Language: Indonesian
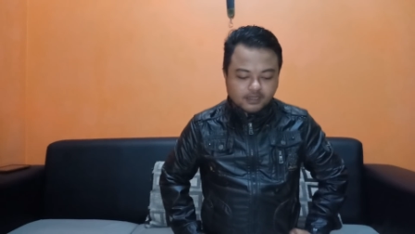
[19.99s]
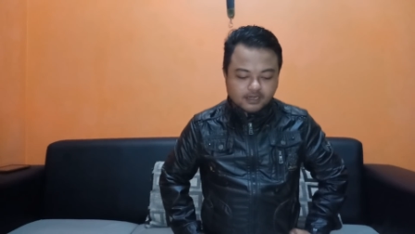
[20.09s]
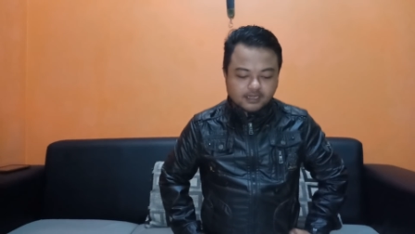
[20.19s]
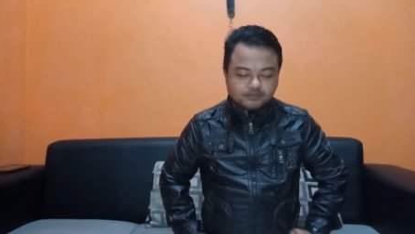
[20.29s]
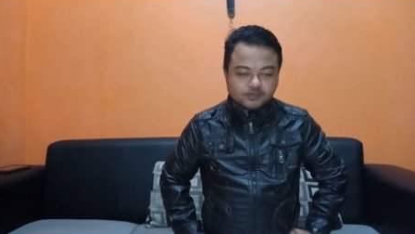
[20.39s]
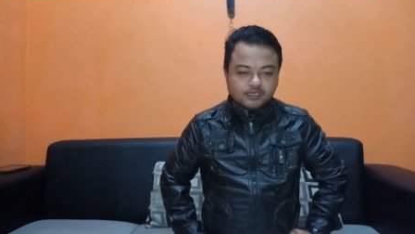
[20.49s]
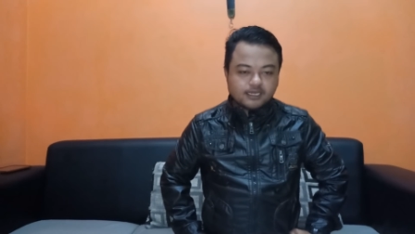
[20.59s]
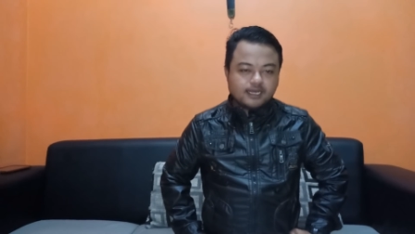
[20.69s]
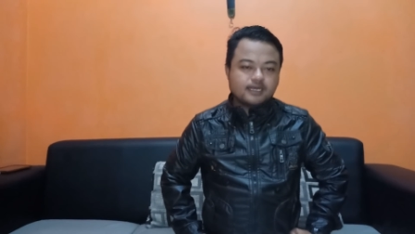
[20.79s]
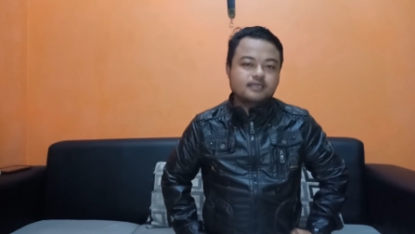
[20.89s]

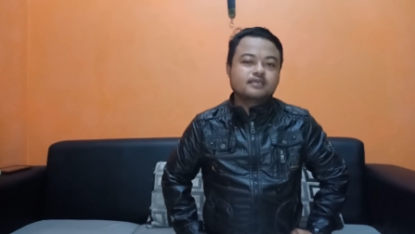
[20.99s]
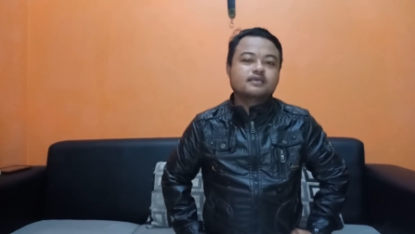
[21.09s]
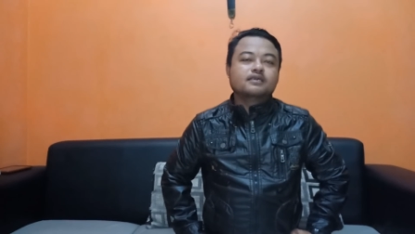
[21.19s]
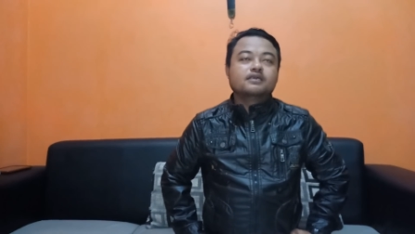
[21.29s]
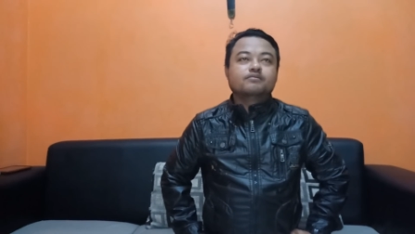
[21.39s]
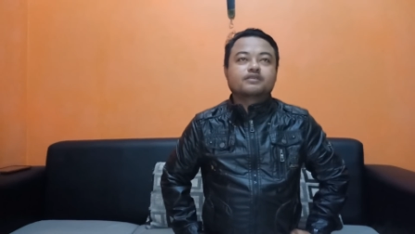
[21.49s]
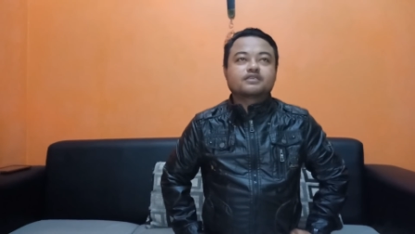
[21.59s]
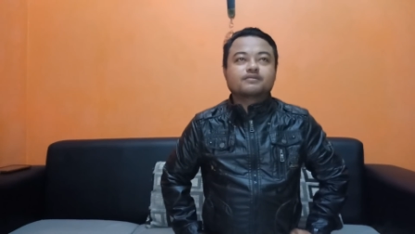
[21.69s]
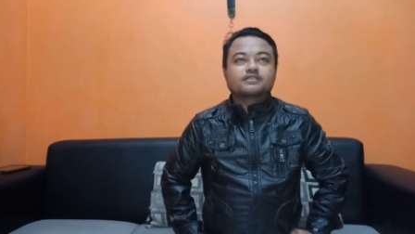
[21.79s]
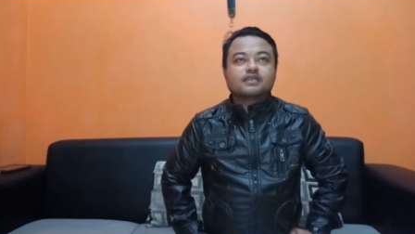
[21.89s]
Alhamdulillah
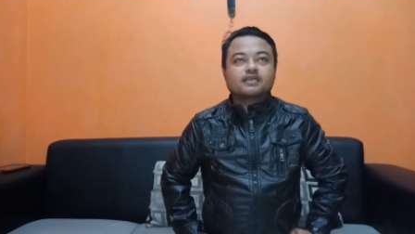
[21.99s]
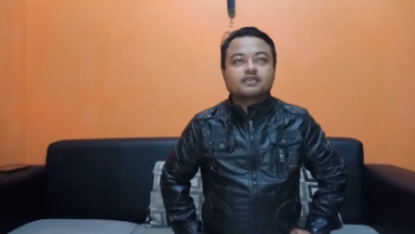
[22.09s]
bersama saya